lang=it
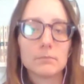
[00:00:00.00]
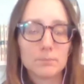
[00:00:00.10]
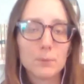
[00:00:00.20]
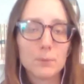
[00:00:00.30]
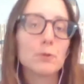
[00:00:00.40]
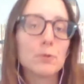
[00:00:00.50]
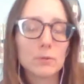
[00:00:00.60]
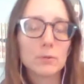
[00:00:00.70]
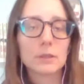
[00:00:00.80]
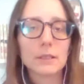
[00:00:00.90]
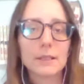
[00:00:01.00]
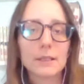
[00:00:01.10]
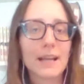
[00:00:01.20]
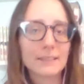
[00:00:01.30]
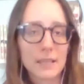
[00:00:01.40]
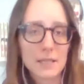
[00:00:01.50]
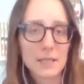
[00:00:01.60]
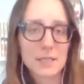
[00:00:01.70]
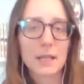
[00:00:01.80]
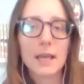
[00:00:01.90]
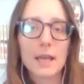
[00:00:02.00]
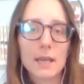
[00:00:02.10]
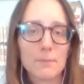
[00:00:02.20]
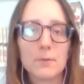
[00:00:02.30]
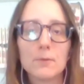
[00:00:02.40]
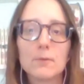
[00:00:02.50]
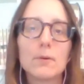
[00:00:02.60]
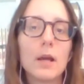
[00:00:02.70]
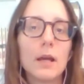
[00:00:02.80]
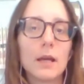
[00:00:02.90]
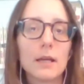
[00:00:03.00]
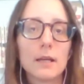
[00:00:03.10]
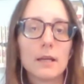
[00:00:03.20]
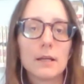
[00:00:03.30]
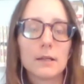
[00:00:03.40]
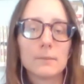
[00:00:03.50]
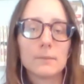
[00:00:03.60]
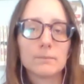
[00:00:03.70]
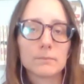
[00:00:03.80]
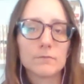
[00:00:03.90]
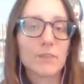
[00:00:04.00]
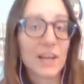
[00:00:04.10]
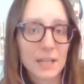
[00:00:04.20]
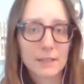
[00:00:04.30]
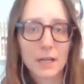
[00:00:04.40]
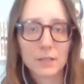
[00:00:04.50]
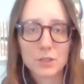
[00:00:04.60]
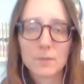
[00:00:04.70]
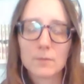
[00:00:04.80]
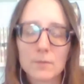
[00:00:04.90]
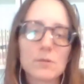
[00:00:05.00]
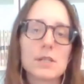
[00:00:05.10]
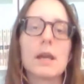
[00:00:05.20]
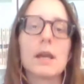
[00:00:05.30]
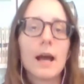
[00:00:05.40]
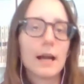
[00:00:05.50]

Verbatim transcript: più eh, caratteristiche e più ehm, varietà, diciamo così.